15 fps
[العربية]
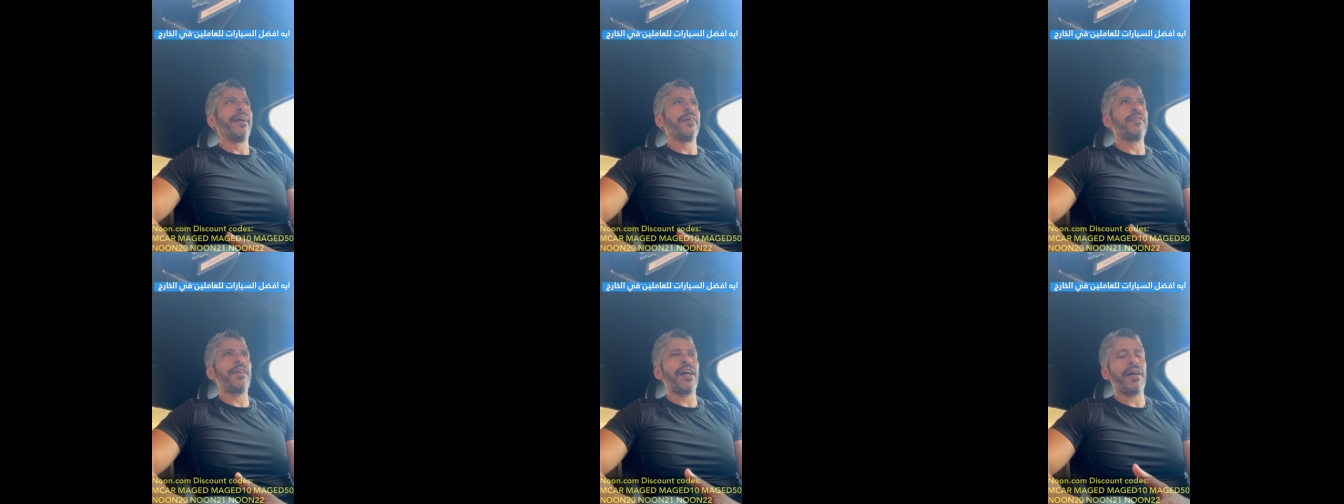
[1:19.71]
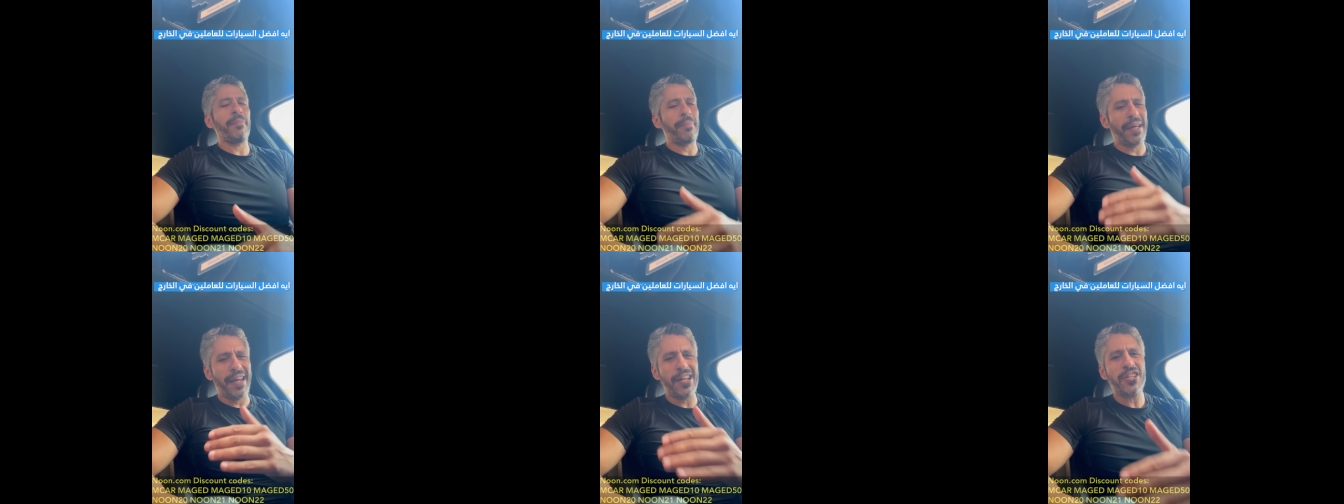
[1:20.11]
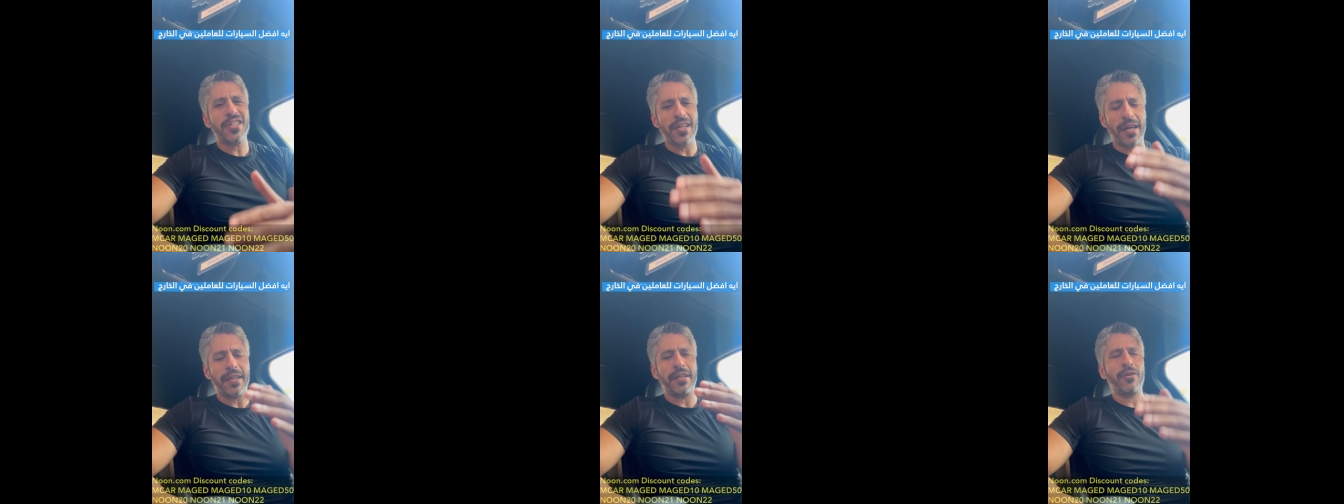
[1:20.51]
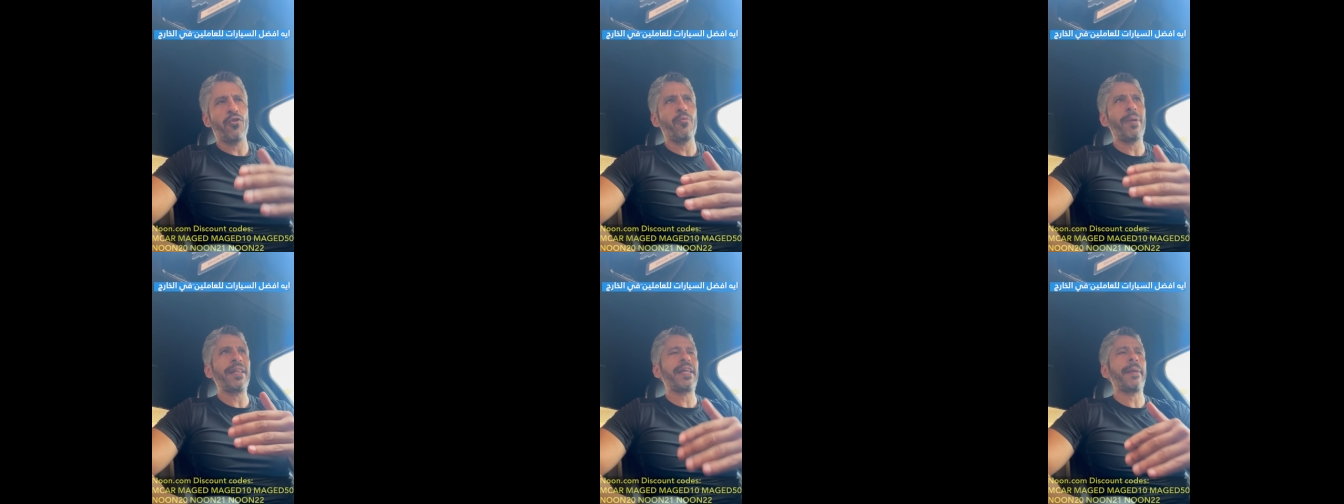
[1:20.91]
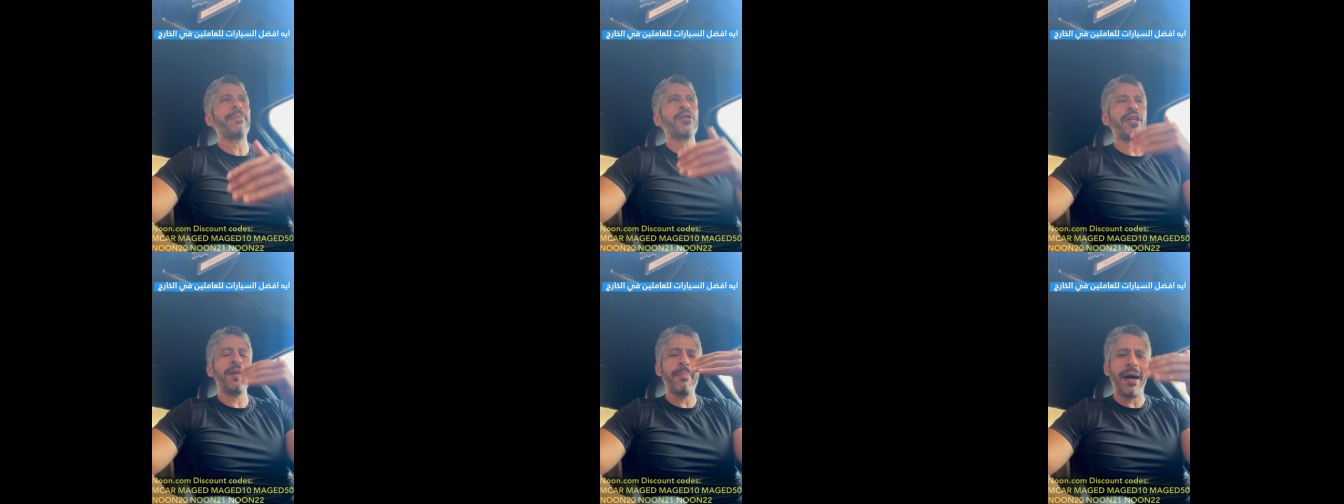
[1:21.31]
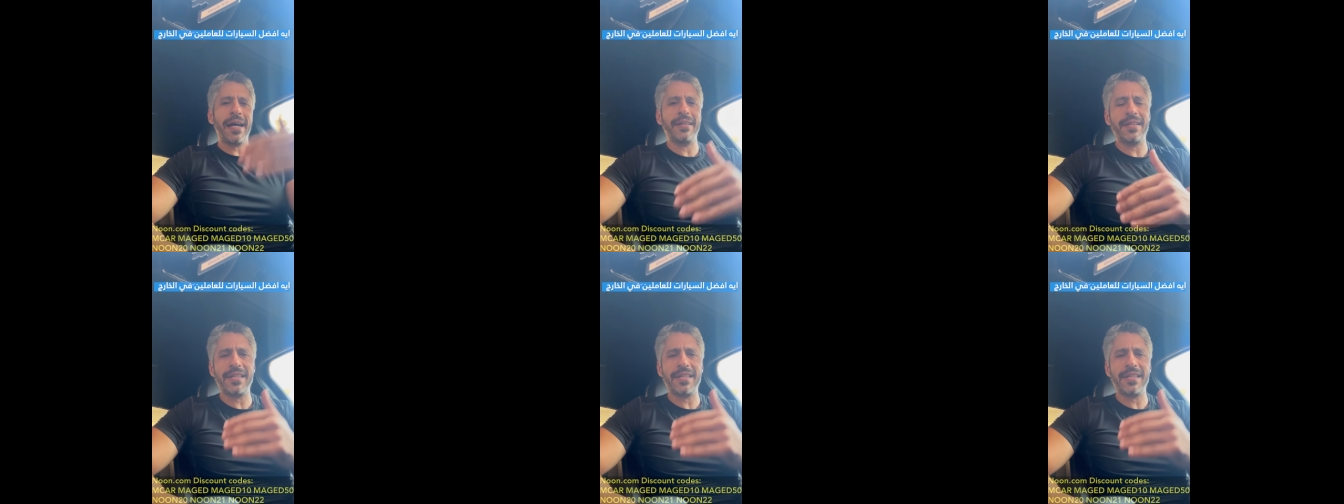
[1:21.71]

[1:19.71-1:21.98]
فبلاش ساني وما تجيبش اللي بعد